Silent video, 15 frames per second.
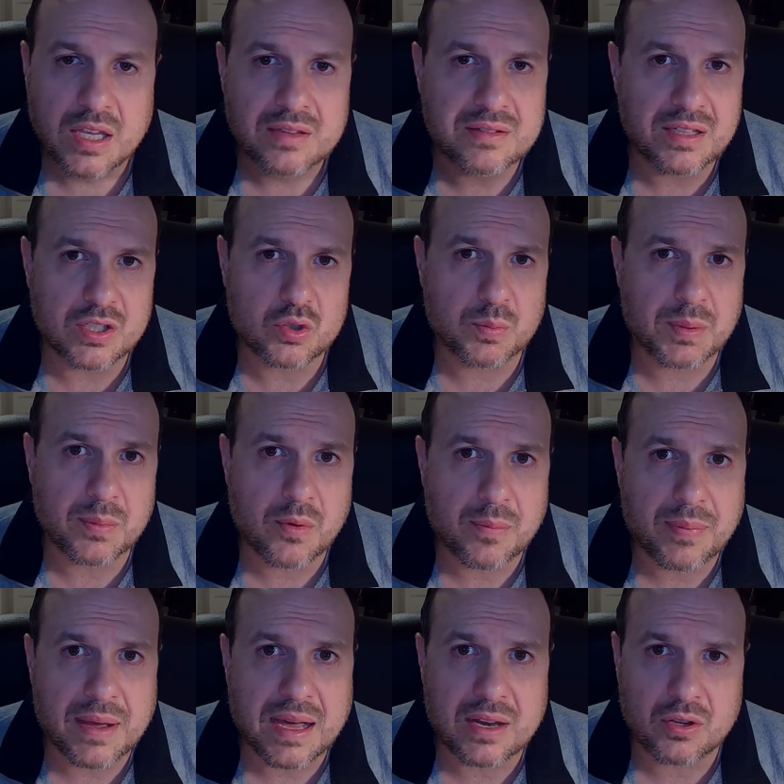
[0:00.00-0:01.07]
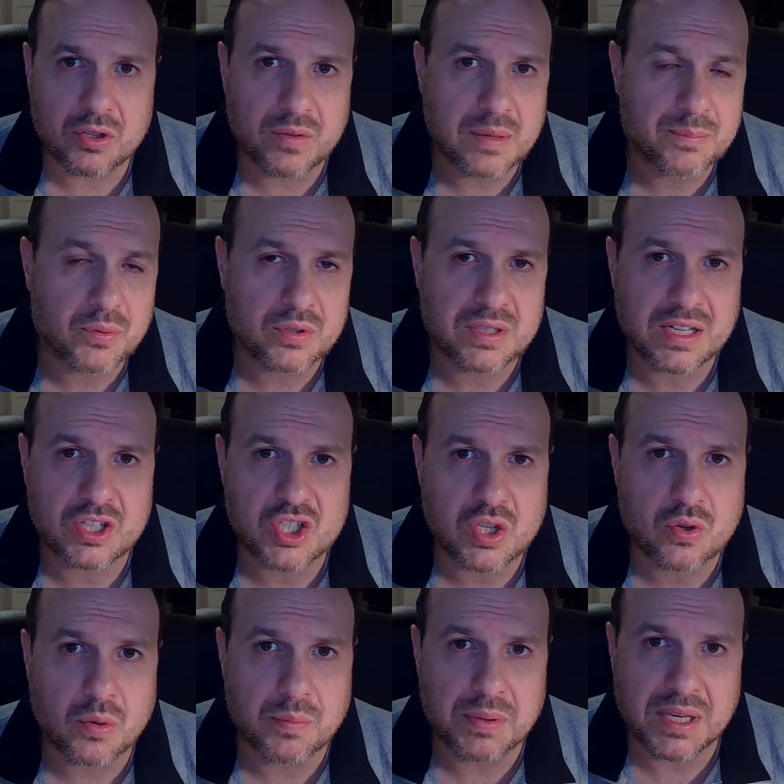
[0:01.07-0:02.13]
tiri sul primo palo dove il portiere già
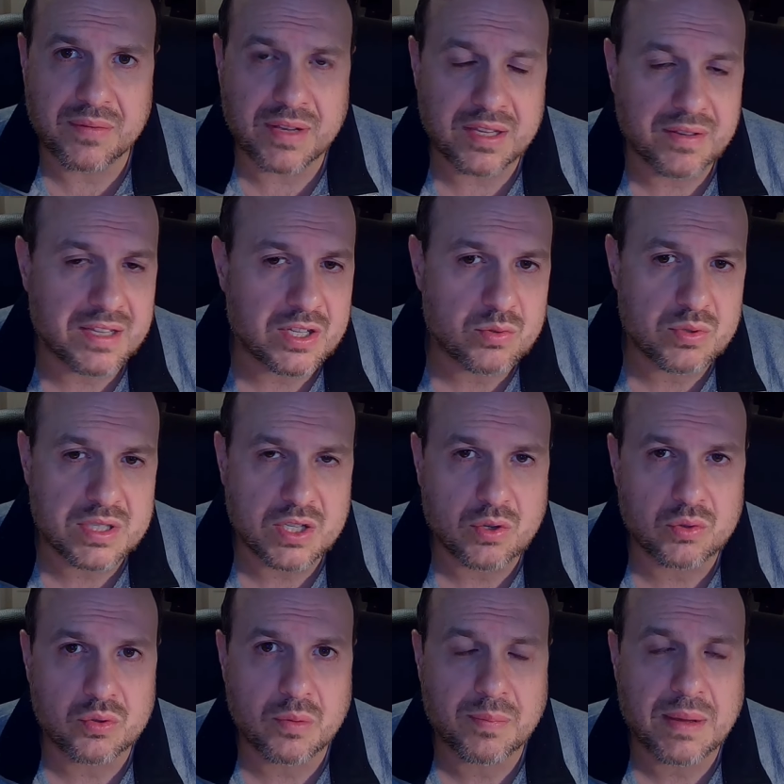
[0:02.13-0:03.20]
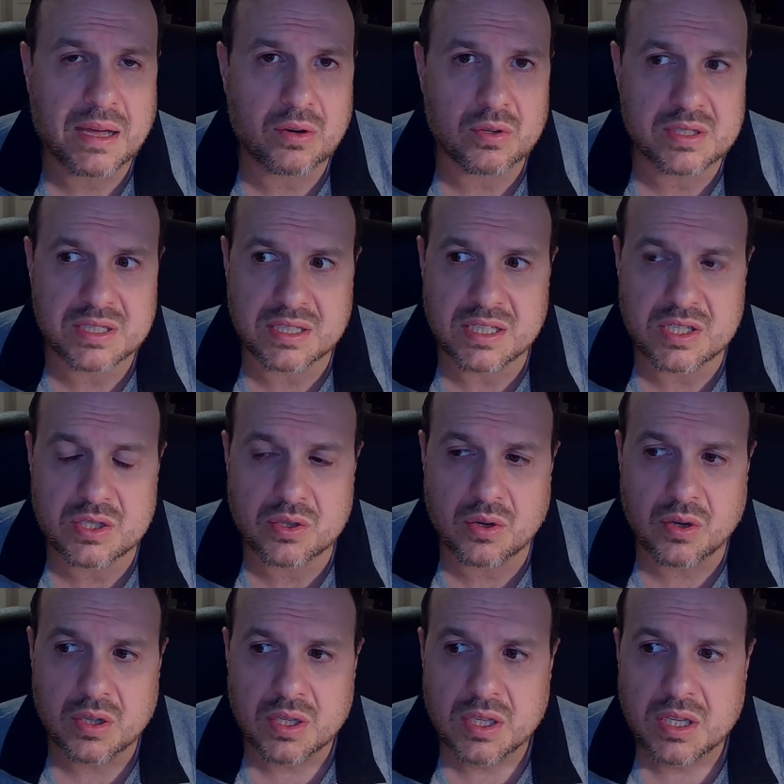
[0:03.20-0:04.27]
copriva, devi andare sul secondo palo, il
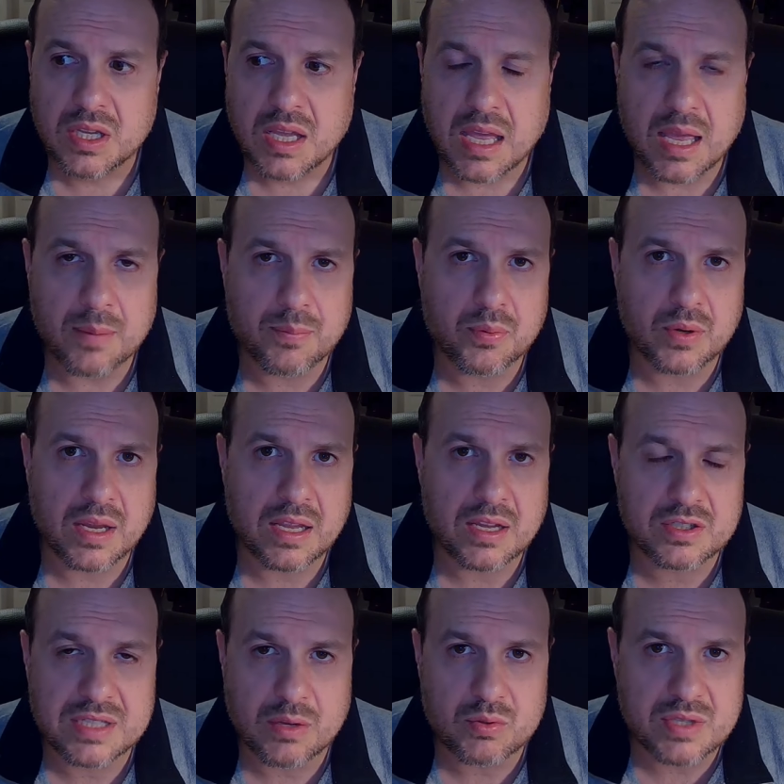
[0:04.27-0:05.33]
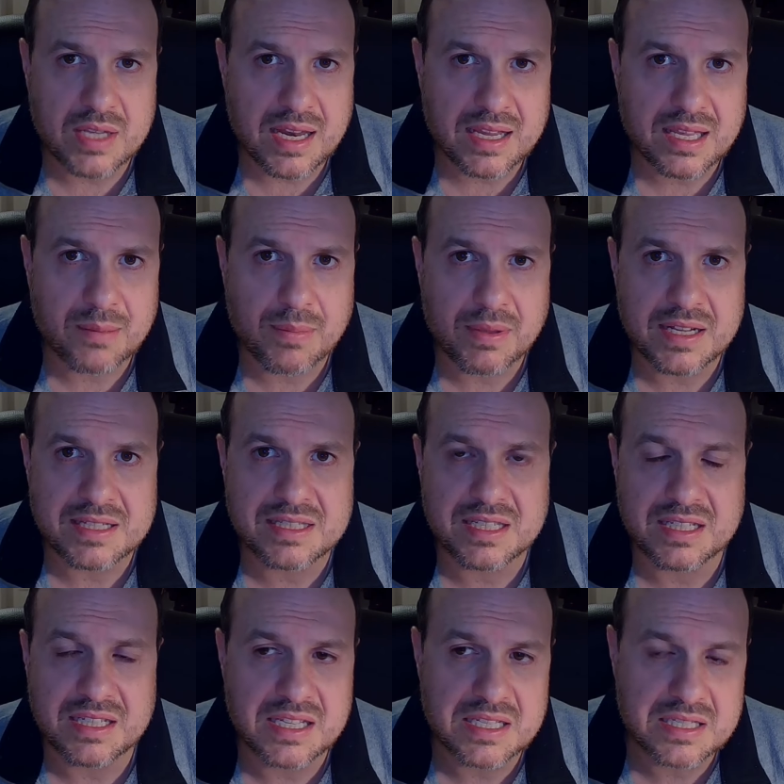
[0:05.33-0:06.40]
sinistro, eppure sai usare anche bene il
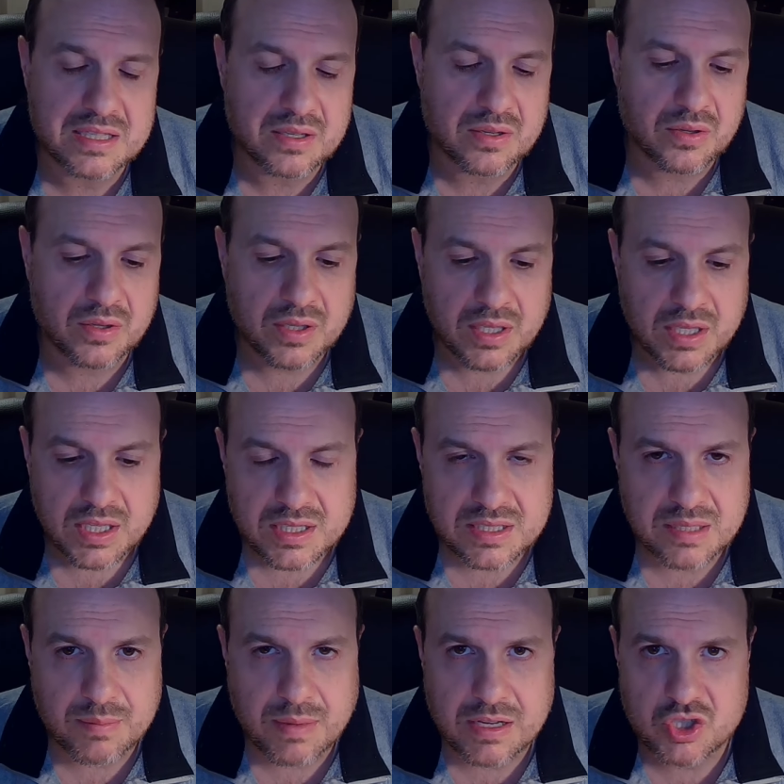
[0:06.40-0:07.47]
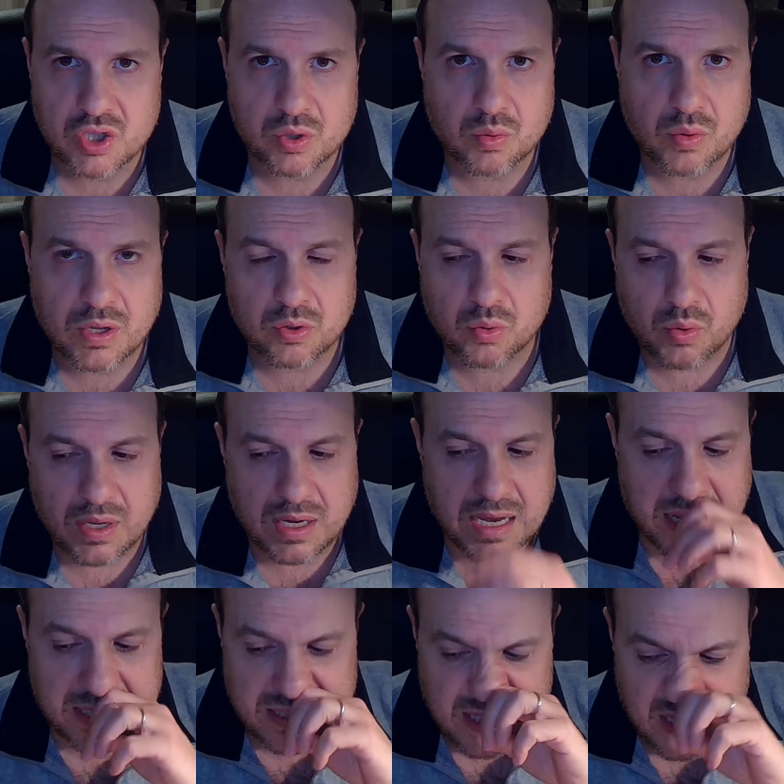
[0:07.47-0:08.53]
sinistro, si mangia il 2 a 2
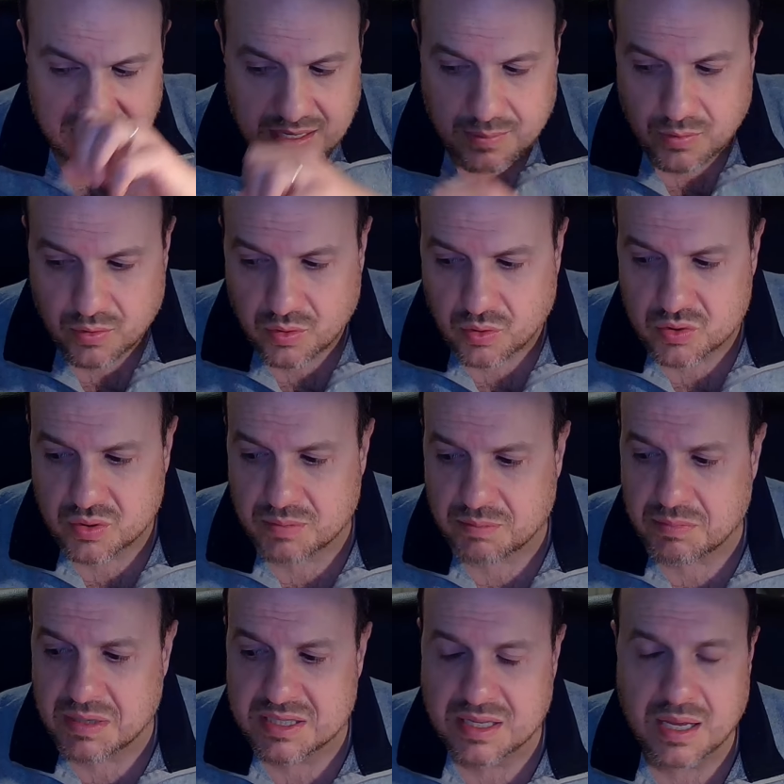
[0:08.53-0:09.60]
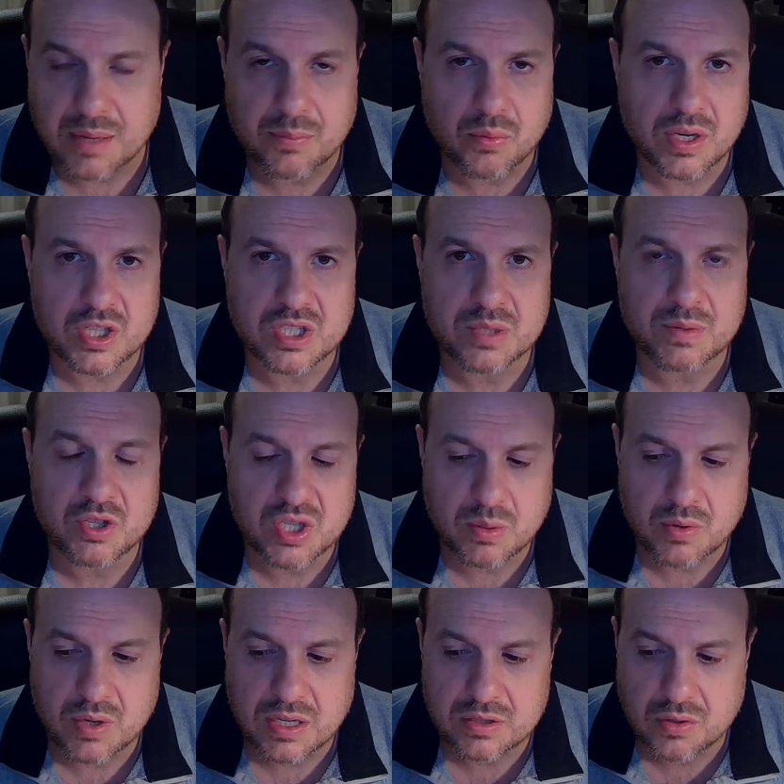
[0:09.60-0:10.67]
Nasti, clamoroso, in mischia pure ci mangiava
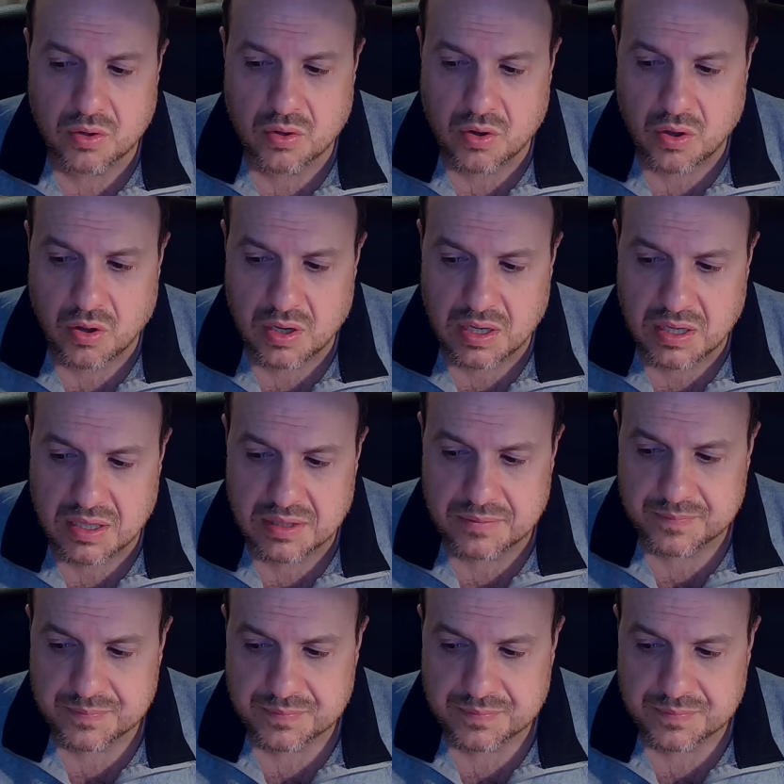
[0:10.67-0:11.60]
un altro gol